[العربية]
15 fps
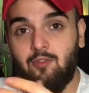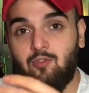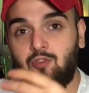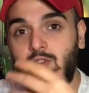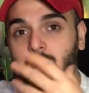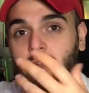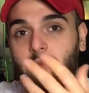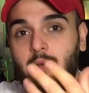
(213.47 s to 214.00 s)
شو
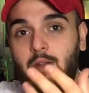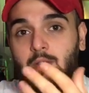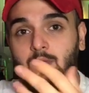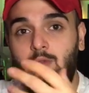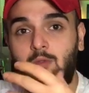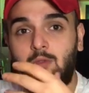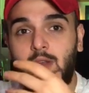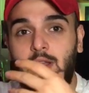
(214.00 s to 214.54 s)
الابر
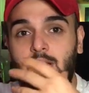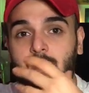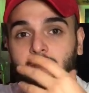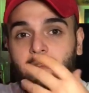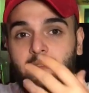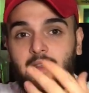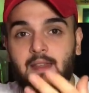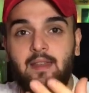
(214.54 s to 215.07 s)

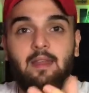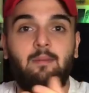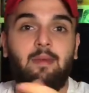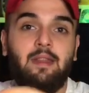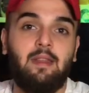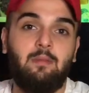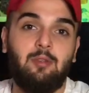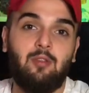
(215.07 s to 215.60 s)
والاستخدامات
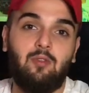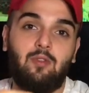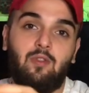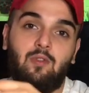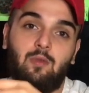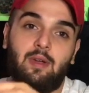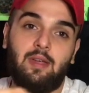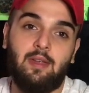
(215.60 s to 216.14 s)
اللي
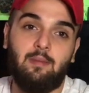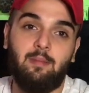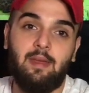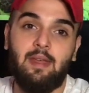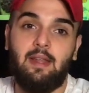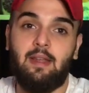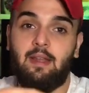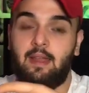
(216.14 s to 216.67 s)
بتعوزوها
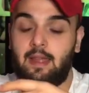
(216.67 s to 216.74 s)
كرمال